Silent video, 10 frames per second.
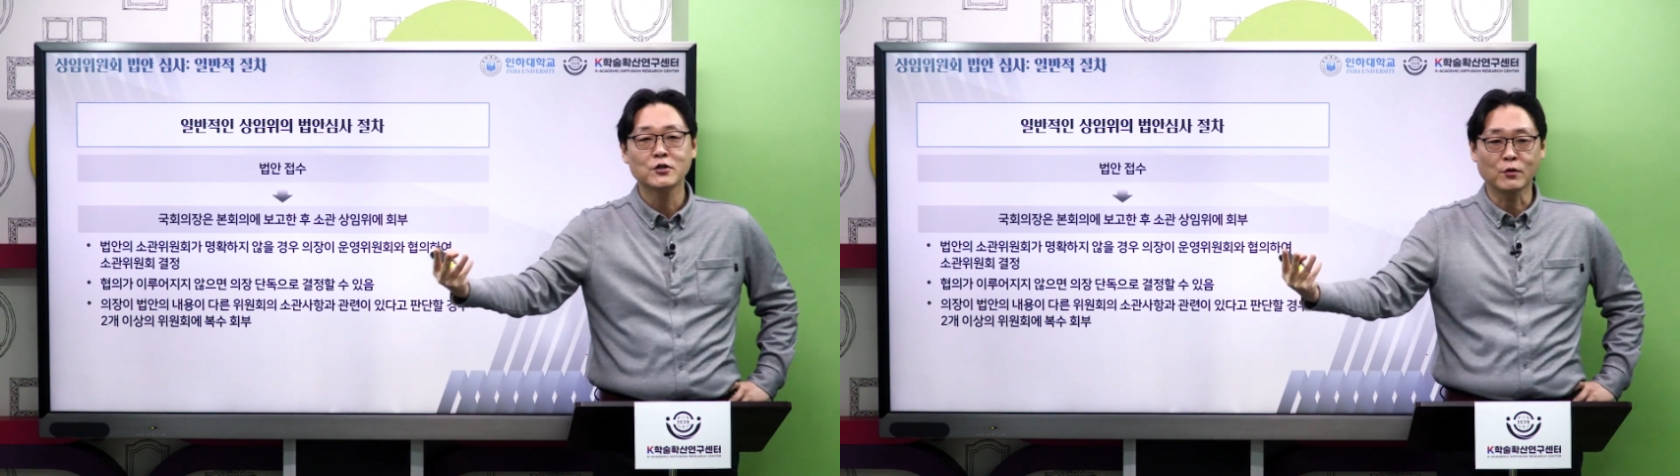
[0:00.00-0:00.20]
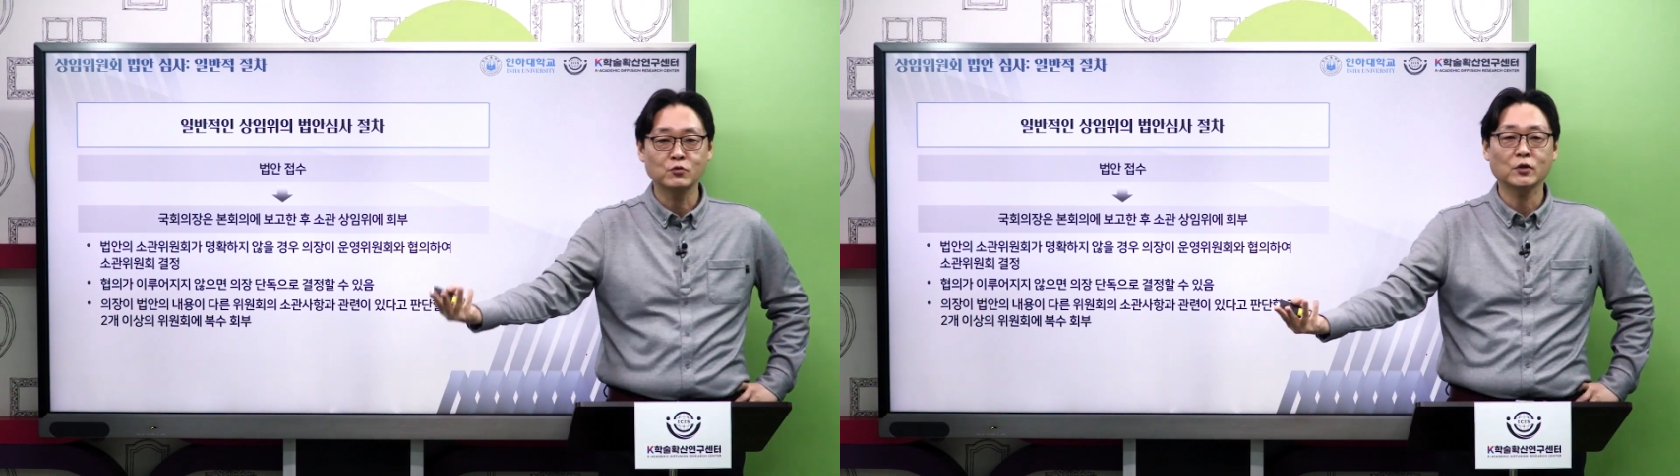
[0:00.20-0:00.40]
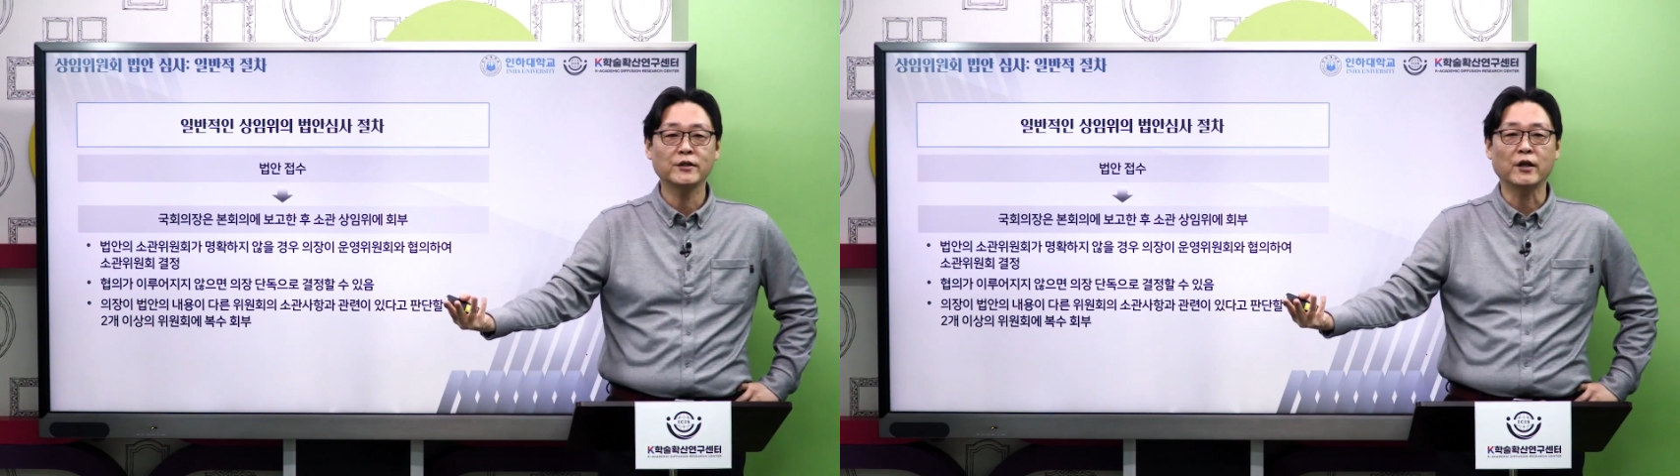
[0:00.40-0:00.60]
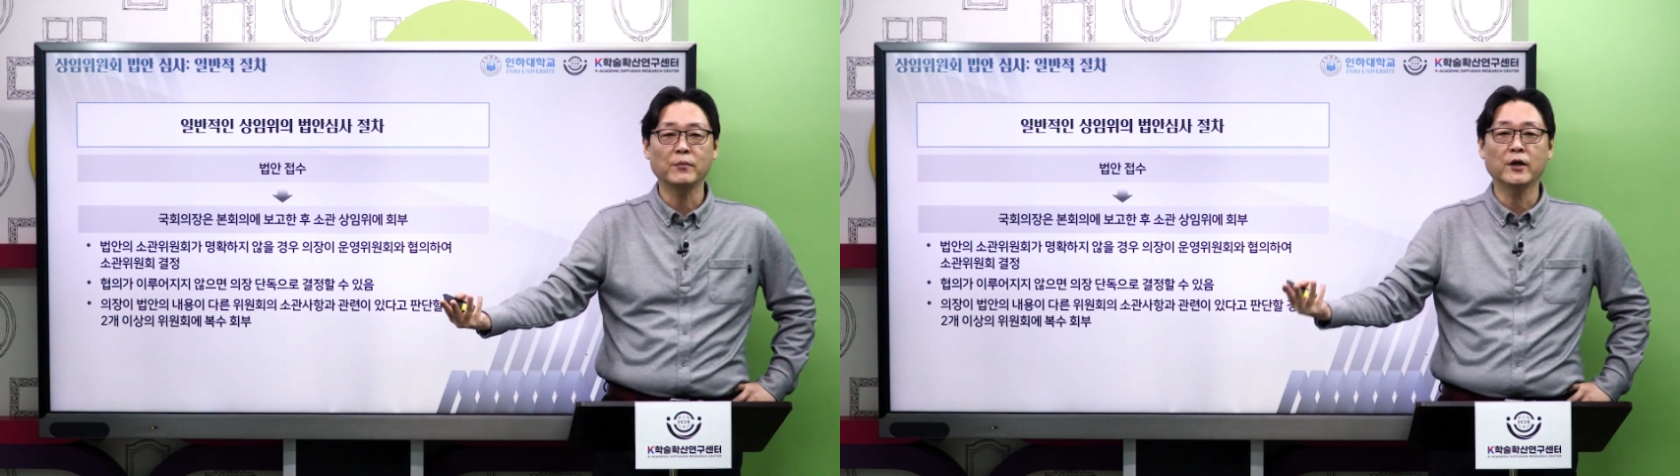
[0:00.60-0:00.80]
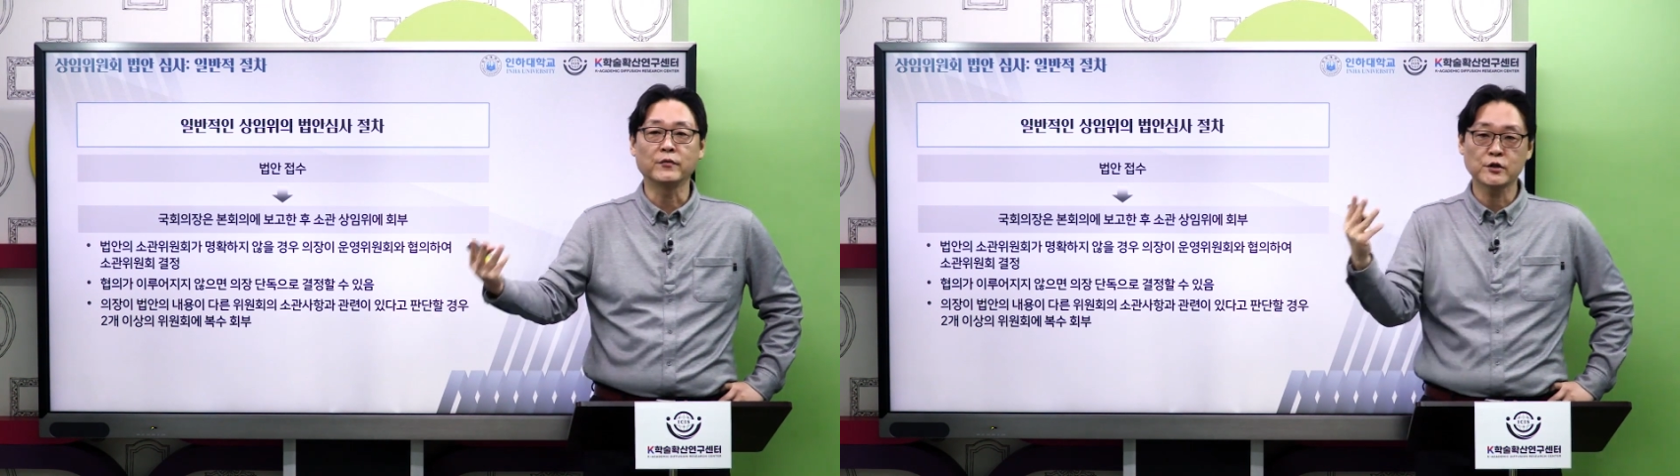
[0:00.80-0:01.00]
접수가
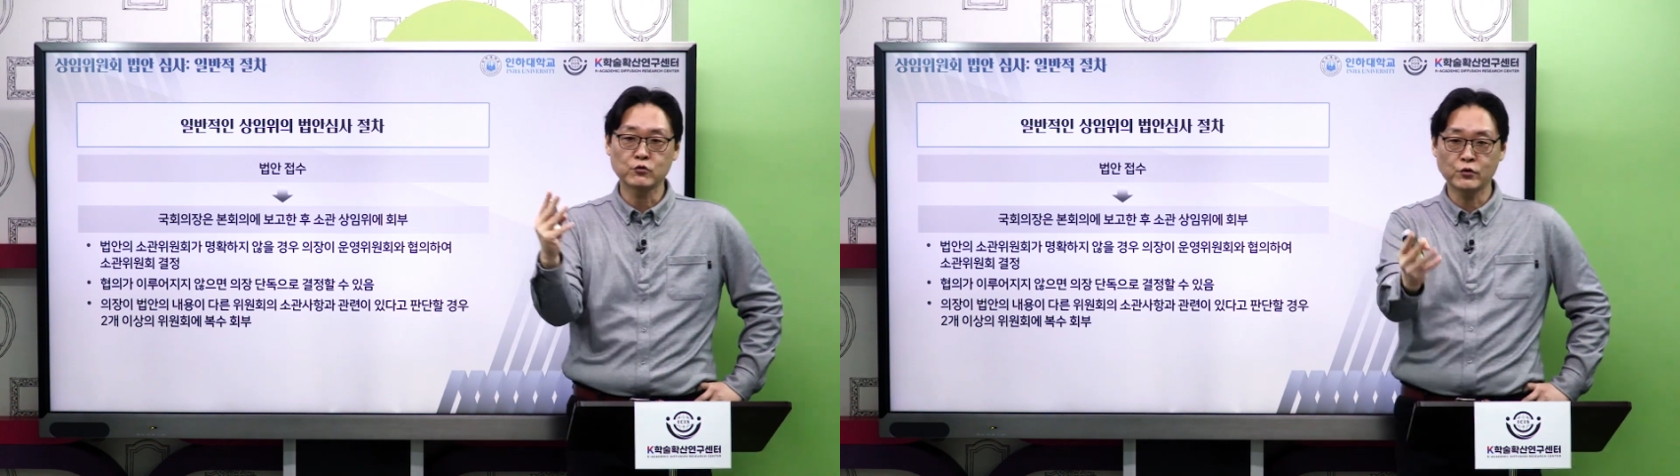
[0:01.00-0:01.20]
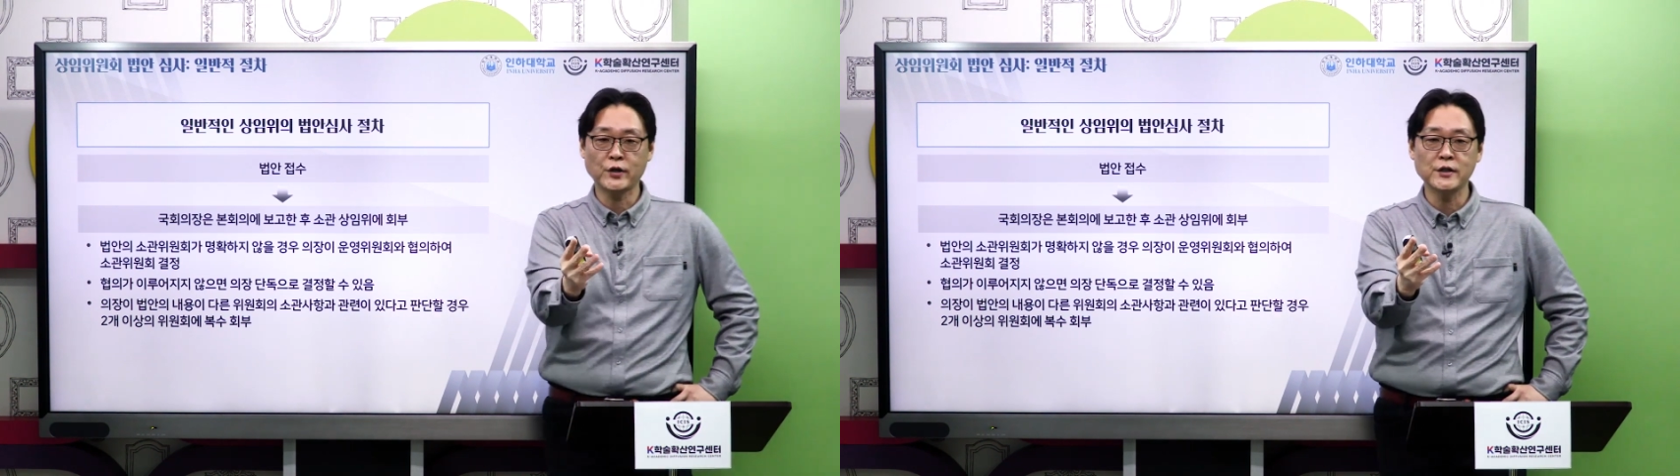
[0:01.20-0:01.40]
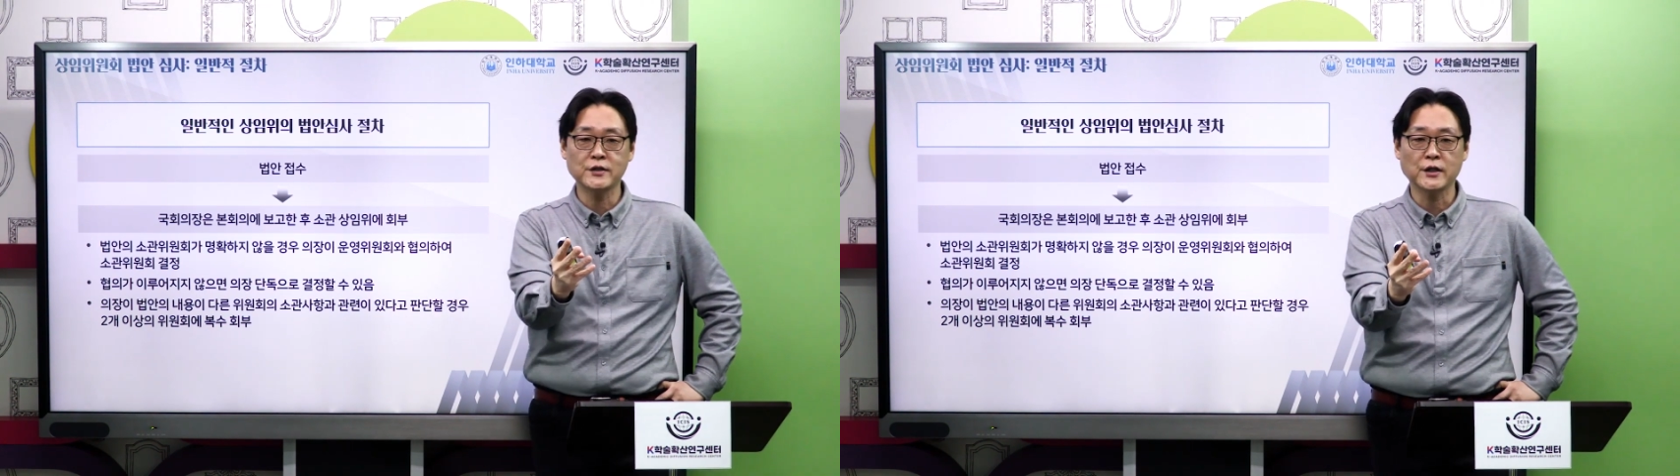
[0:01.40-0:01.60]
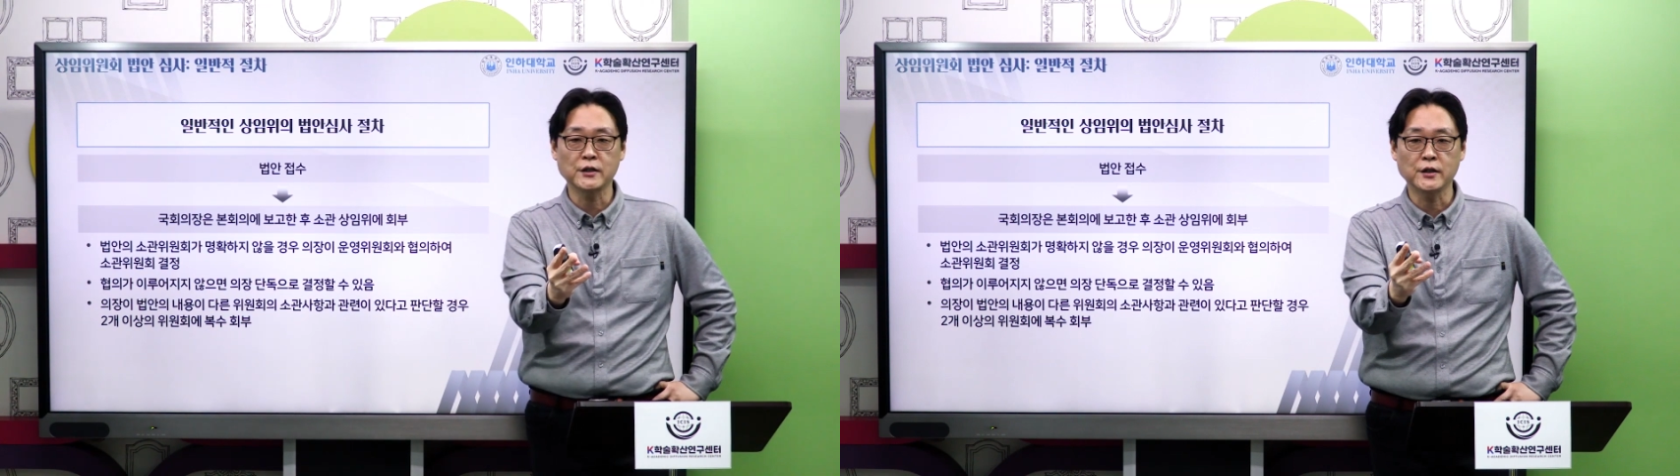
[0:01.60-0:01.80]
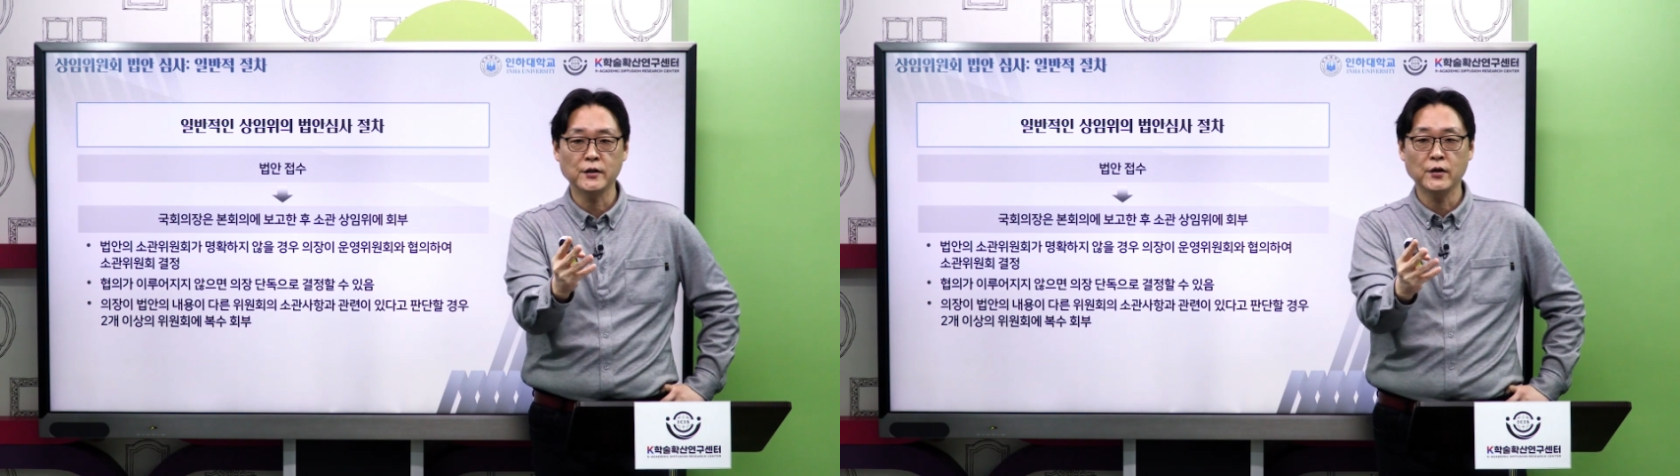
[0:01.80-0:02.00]
되면 이제
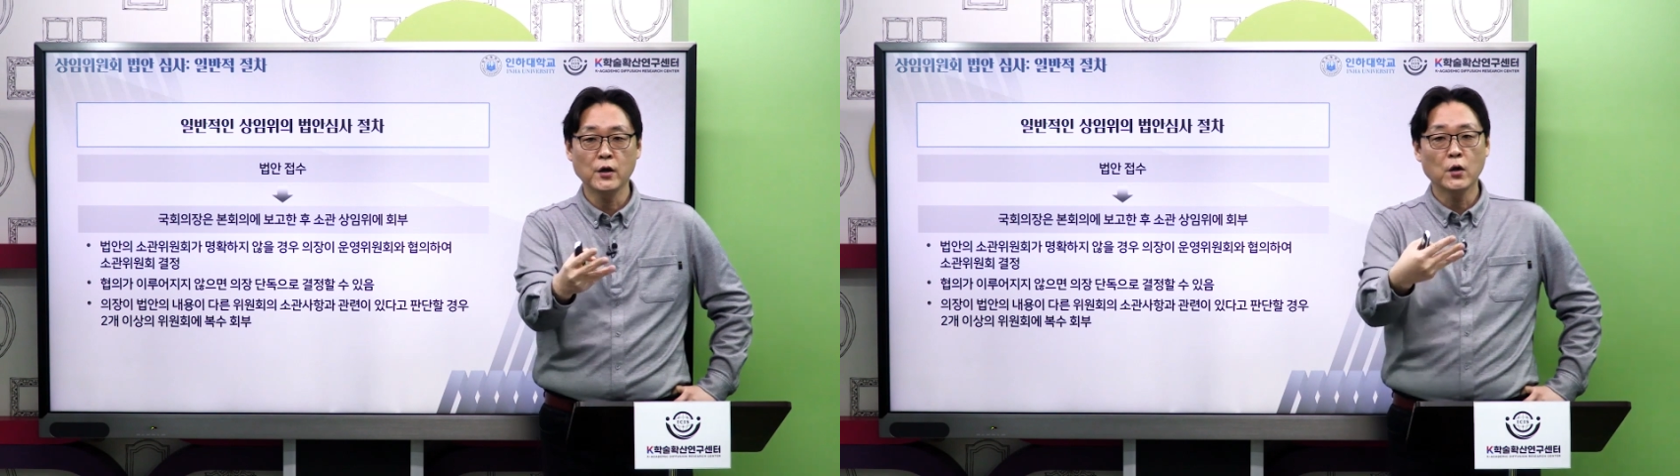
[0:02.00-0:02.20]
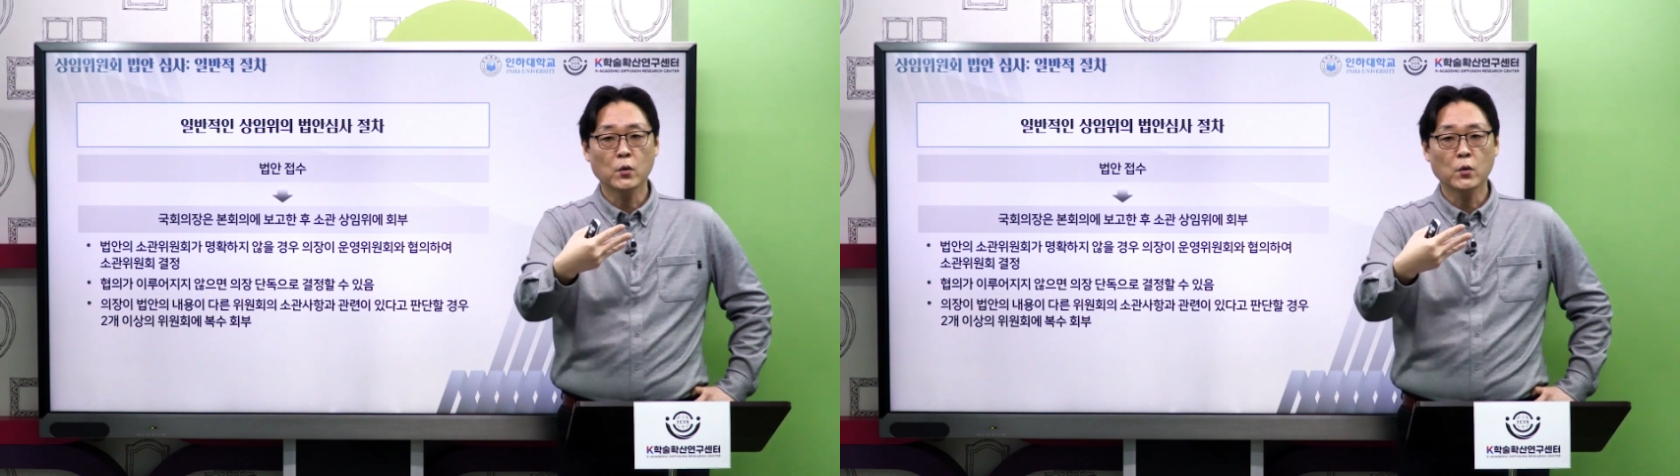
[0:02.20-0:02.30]
국회의장은